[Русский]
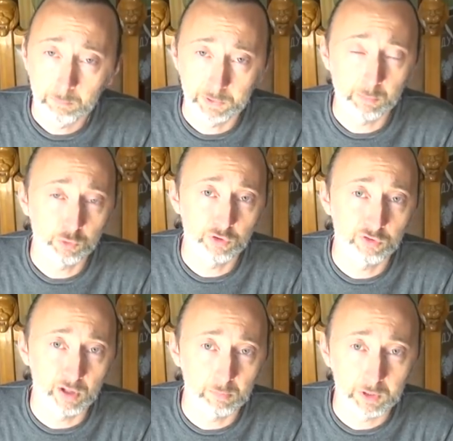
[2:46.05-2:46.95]
Потому что
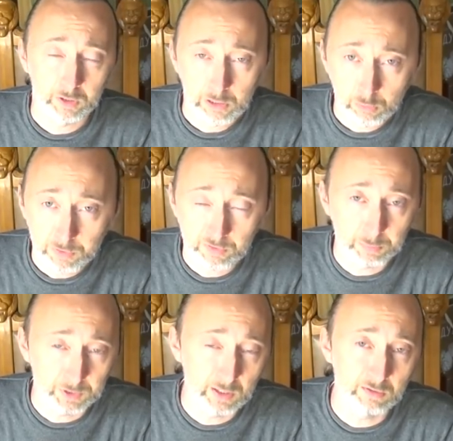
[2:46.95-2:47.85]
сами это любите и
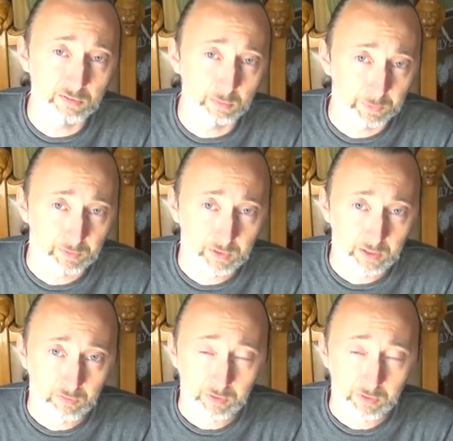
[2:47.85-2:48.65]
пытаетесь оправдать.